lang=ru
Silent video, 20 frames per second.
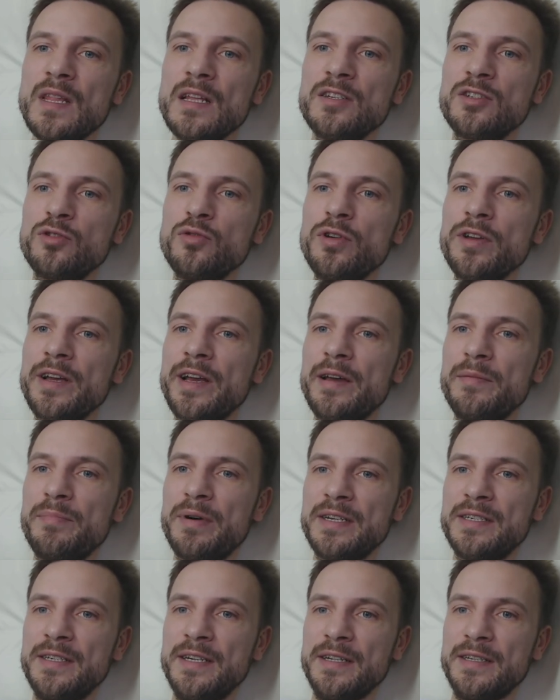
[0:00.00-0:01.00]
Стойкая
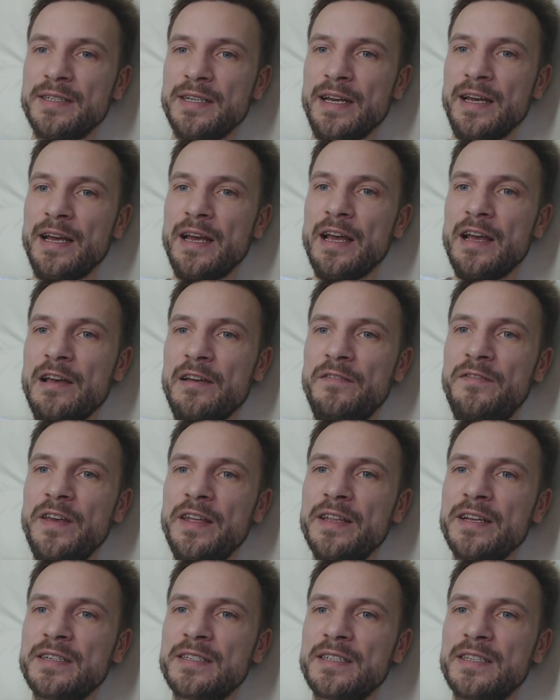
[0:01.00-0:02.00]
позиция.
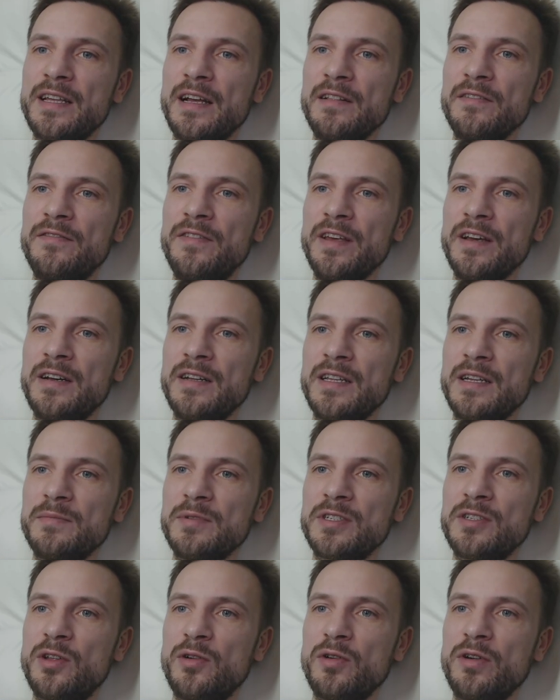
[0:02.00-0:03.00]
Феникс стал
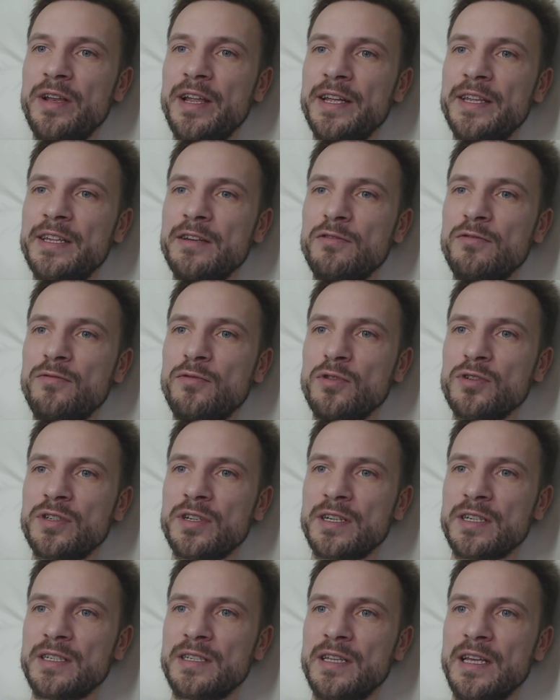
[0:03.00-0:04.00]
веганом с трехлетнего
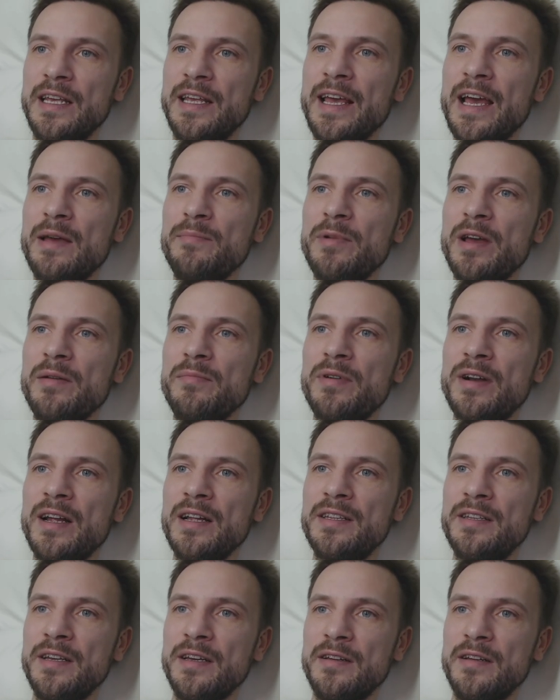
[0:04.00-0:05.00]
возраста. Я и мои
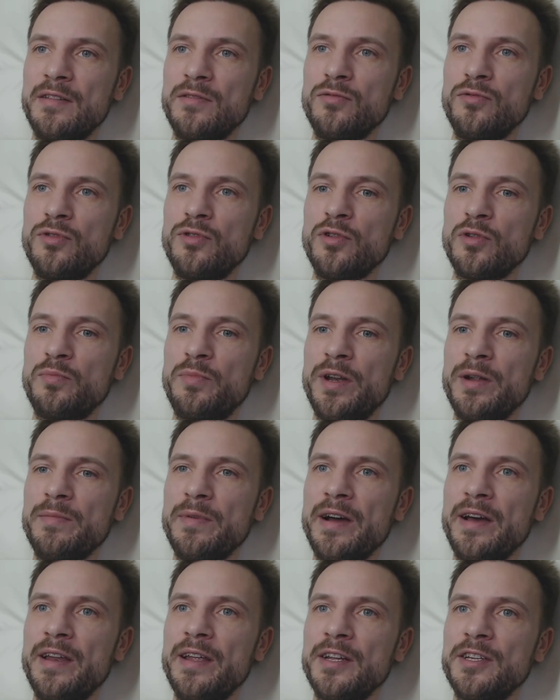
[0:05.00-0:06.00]
братья, ну, идет
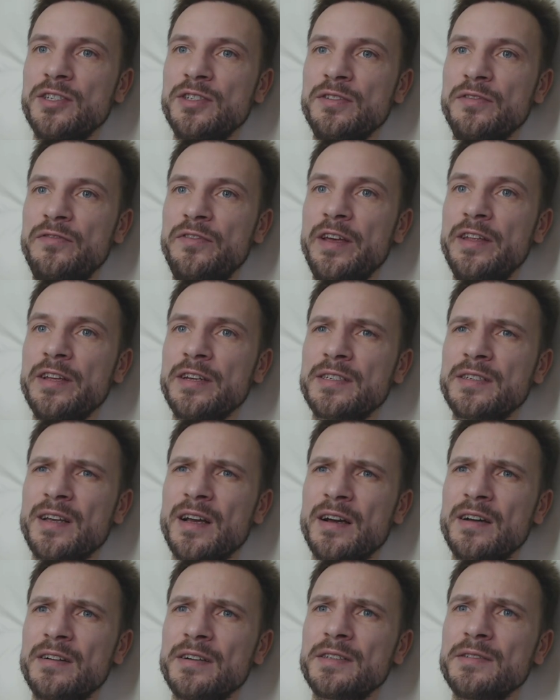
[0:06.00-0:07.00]
прямая речь, Феникс
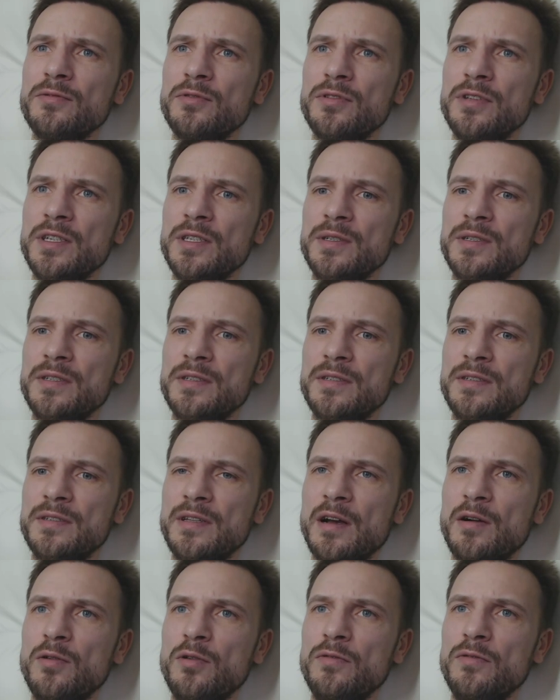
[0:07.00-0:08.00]
как раз вот из
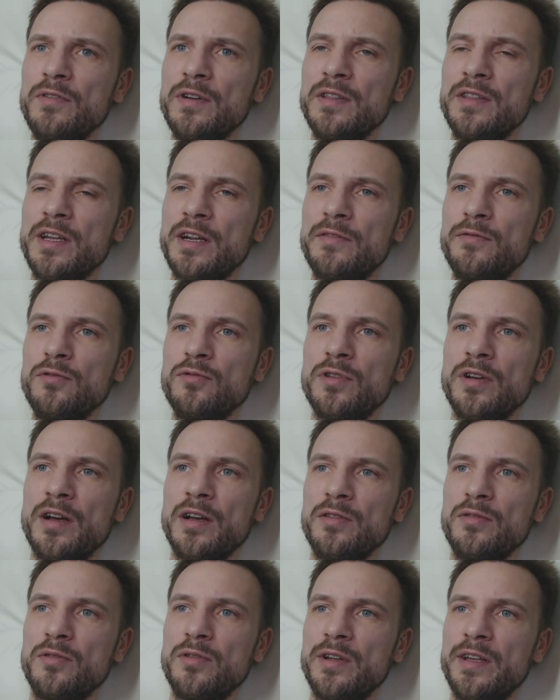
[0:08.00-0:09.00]
такого интервью, на
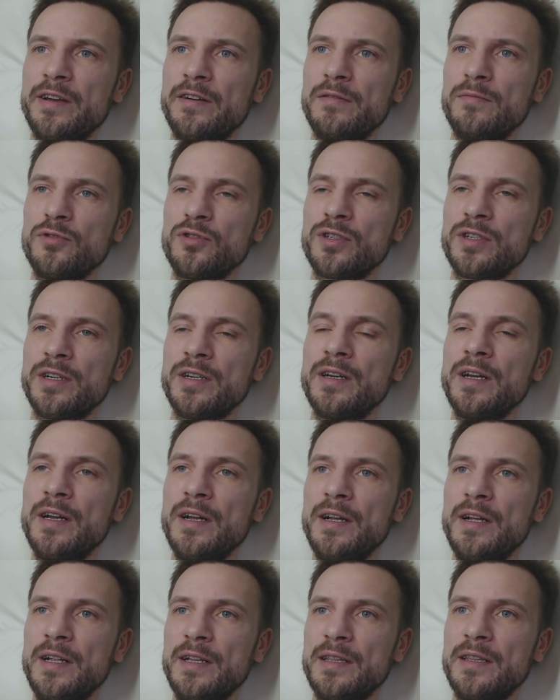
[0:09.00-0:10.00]
который я вам уже
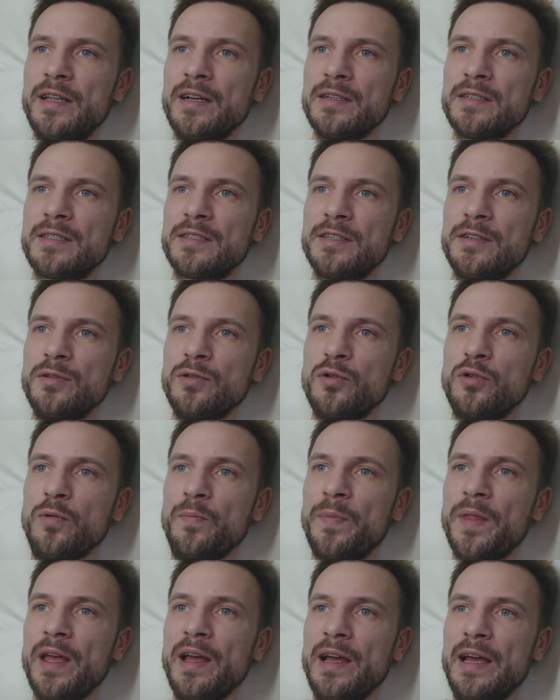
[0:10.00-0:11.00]
дал
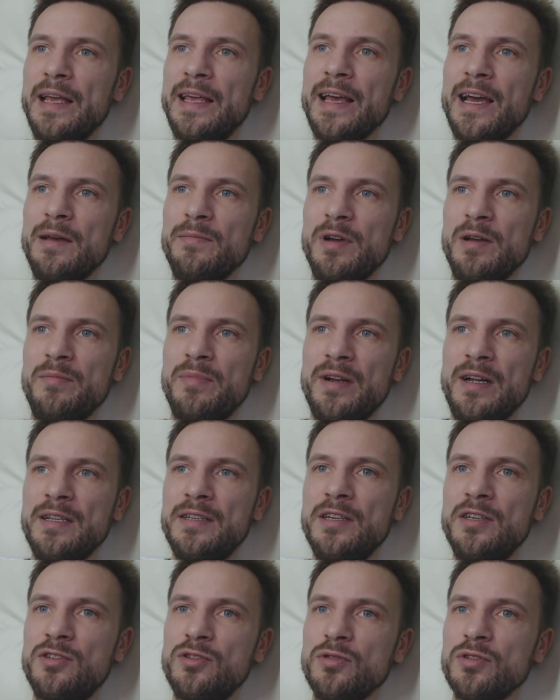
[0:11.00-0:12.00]
ссылку. Я и мои
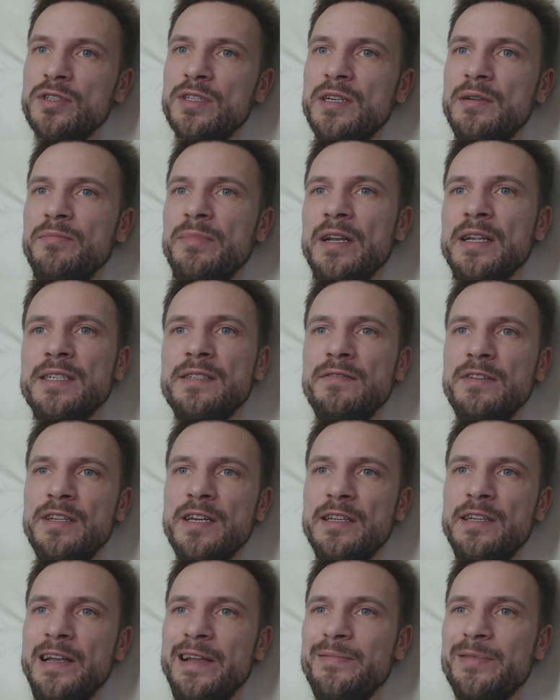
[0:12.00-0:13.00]
братья и сестры были
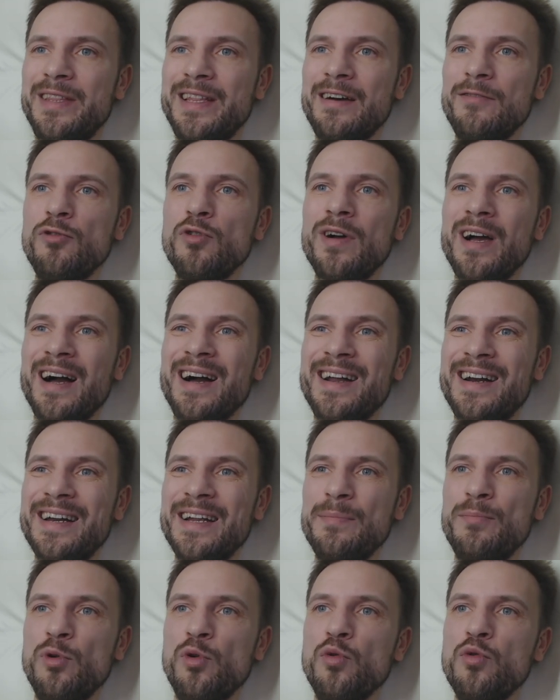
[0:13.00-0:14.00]
свидетелями того, как
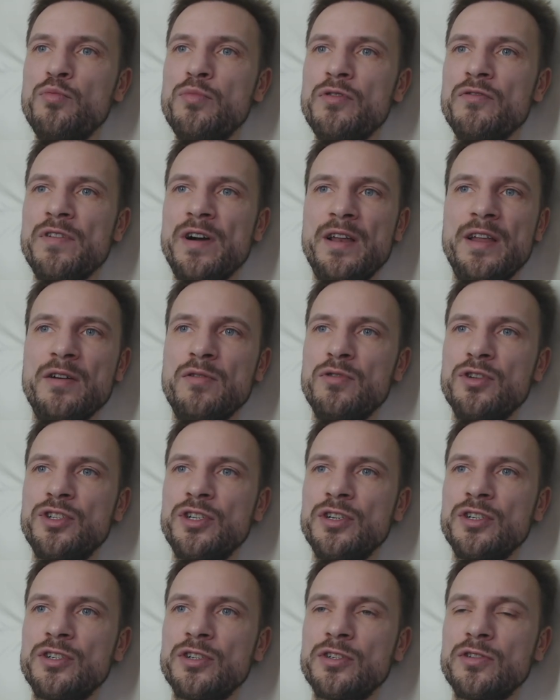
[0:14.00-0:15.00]
рыбу убивали
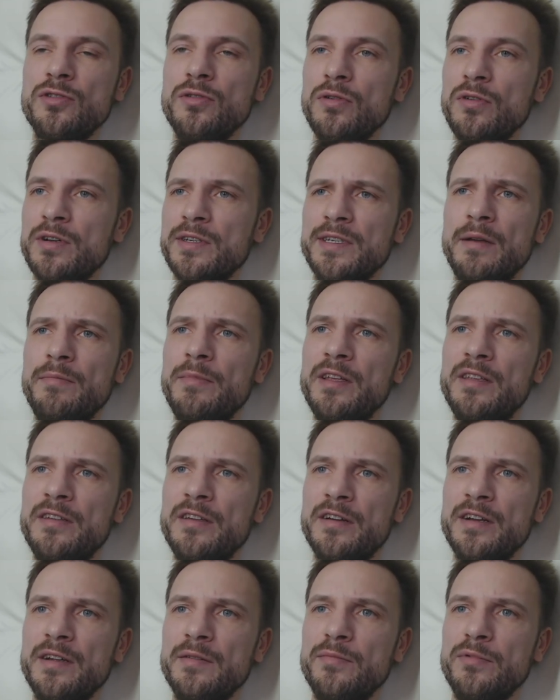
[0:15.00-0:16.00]
очень жестоко.
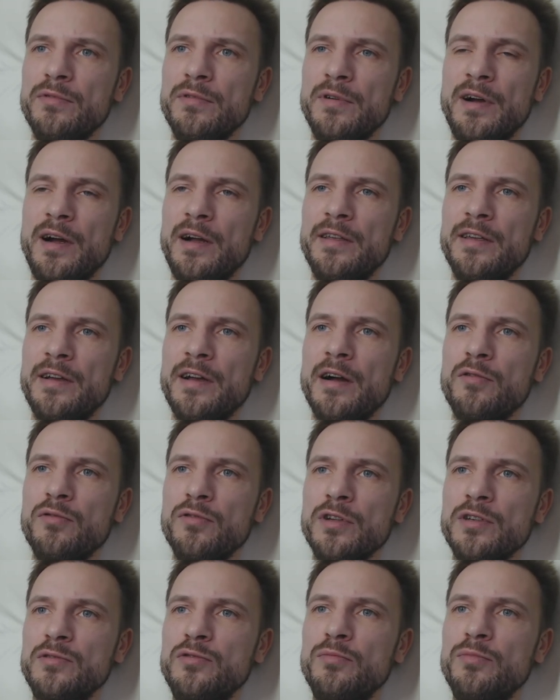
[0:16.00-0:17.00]
Заметьте, рыбу, они как у
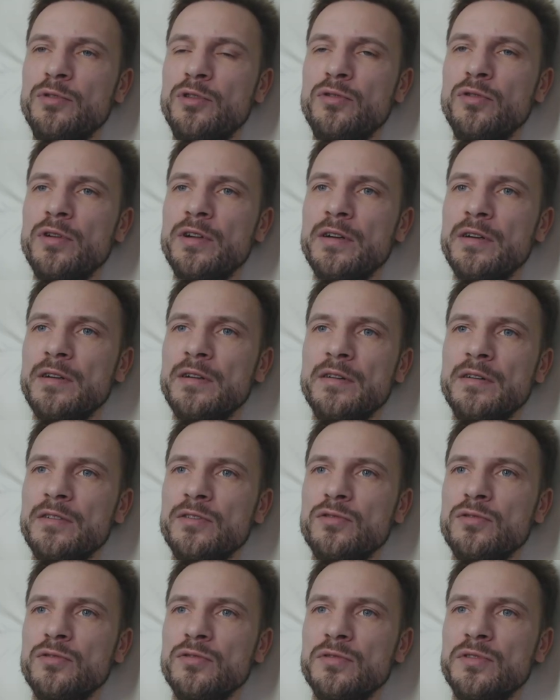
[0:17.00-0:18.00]
нас любят, только
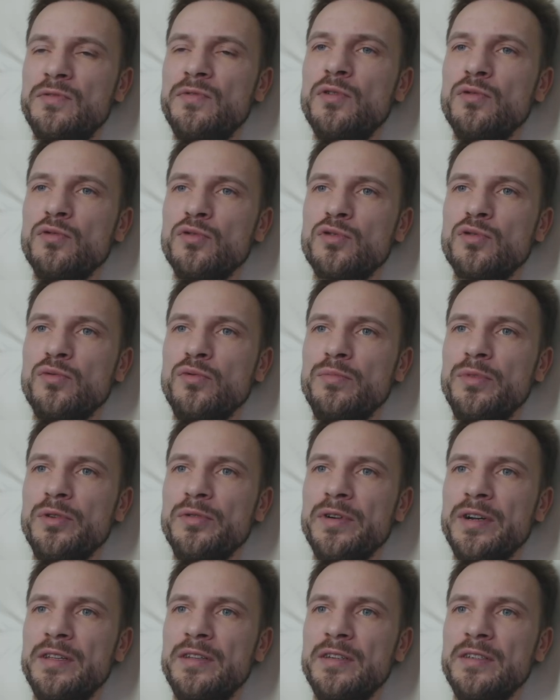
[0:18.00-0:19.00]
что свинюшку
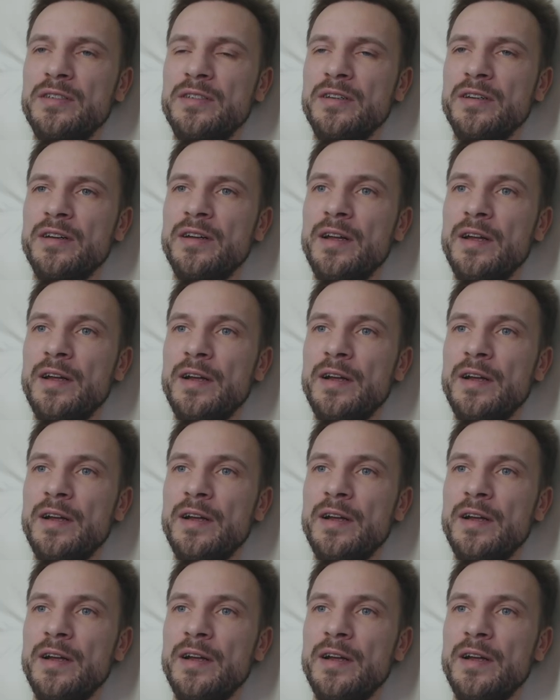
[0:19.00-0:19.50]
убивать нельзя.